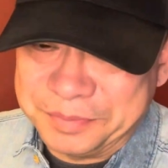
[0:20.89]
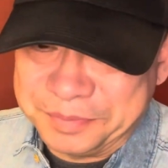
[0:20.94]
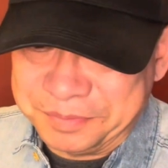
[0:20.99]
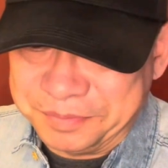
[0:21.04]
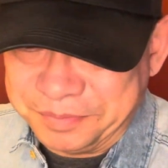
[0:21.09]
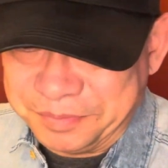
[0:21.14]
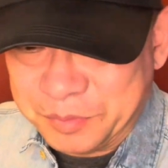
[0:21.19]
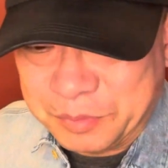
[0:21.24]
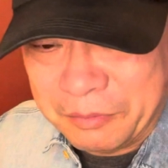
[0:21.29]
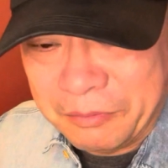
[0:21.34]

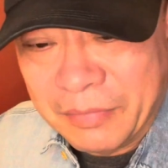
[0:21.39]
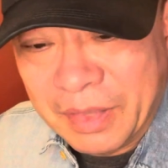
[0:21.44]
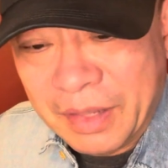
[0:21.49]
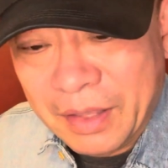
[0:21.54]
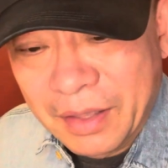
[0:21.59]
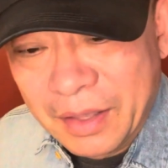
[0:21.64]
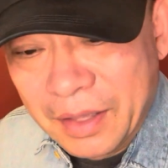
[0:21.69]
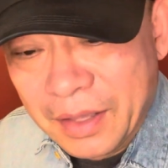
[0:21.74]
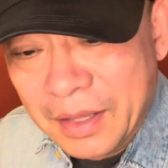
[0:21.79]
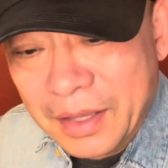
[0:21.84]
嗯，
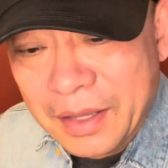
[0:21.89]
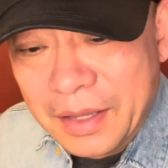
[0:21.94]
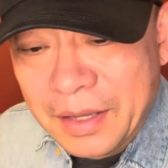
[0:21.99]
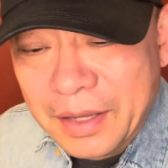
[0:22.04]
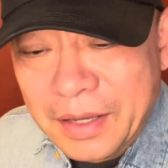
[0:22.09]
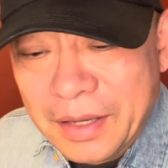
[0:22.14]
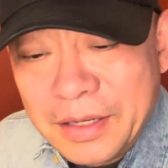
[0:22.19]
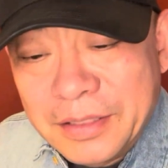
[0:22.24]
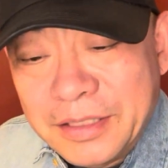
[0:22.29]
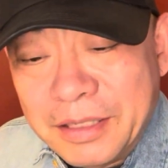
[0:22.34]

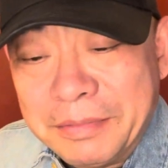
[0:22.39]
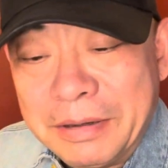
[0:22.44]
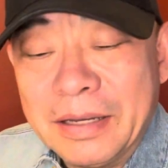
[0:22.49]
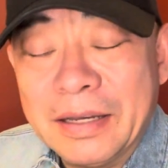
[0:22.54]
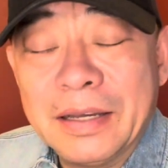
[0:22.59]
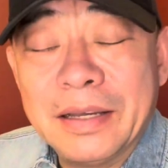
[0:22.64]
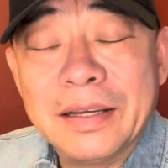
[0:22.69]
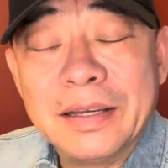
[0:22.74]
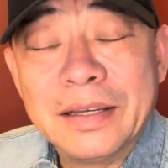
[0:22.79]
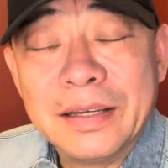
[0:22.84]
那
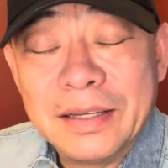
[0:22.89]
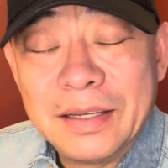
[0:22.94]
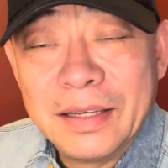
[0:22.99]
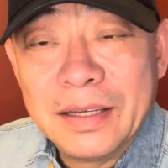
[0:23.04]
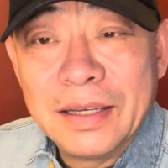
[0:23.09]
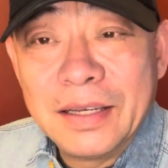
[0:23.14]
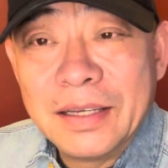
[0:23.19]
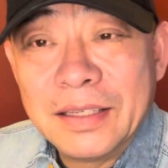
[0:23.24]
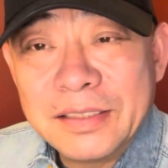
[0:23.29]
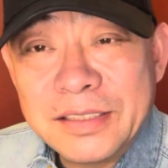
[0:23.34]
么
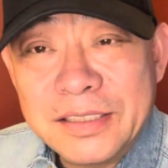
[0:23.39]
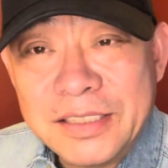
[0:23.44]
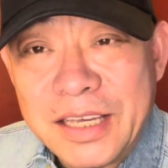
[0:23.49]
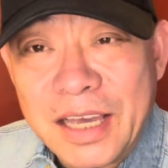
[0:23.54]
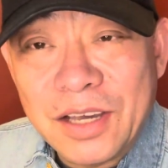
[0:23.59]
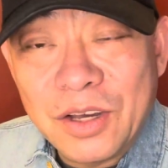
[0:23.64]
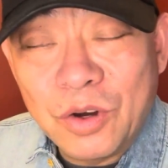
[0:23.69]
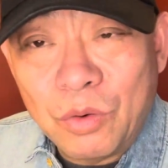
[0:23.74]
建